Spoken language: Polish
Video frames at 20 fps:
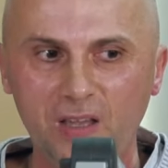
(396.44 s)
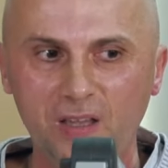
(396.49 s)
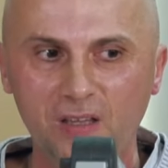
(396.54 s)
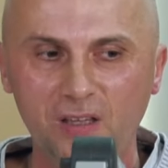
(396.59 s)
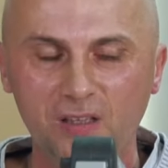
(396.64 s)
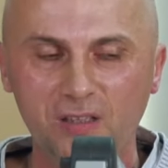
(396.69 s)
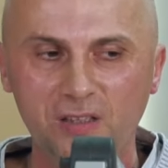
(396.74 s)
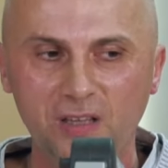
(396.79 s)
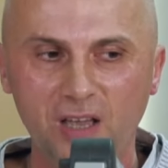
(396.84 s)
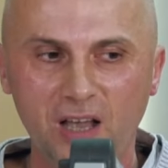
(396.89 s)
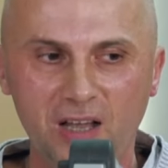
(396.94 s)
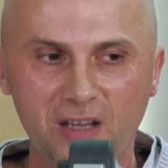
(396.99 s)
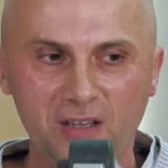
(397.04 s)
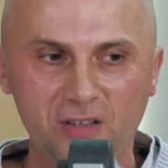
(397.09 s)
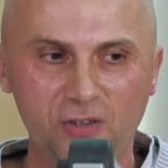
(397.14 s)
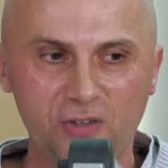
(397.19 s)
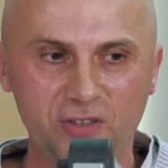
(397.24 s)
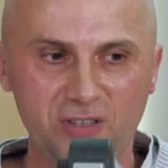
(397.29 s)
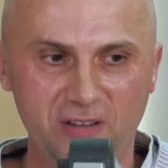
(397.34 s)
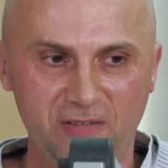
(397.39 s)
jak
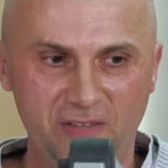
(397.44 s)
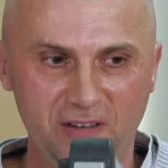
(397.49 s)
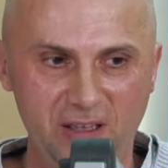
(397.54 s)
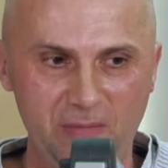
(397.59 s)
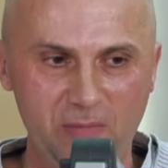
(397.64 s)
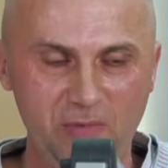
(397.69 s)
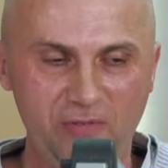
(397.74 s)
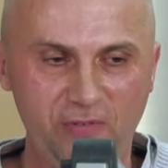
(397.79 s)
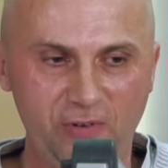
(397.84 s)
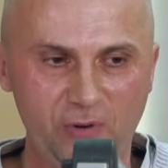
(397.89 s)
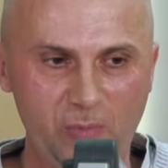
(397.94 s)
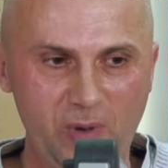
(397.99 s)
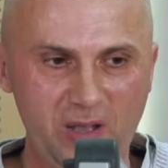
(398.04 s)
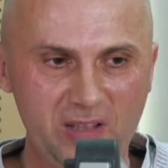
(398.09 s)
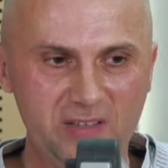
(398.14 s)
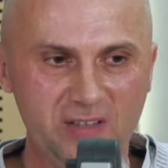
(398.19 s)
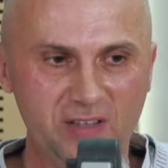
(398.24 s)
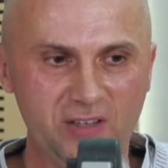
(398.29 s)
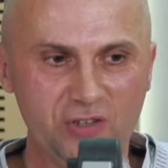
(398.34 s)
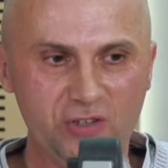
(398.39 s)
dostawałem
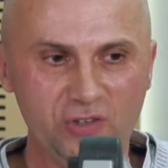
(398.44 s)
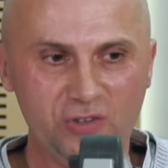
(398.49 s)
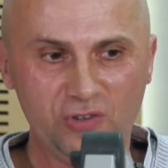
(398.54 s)
informacje, czy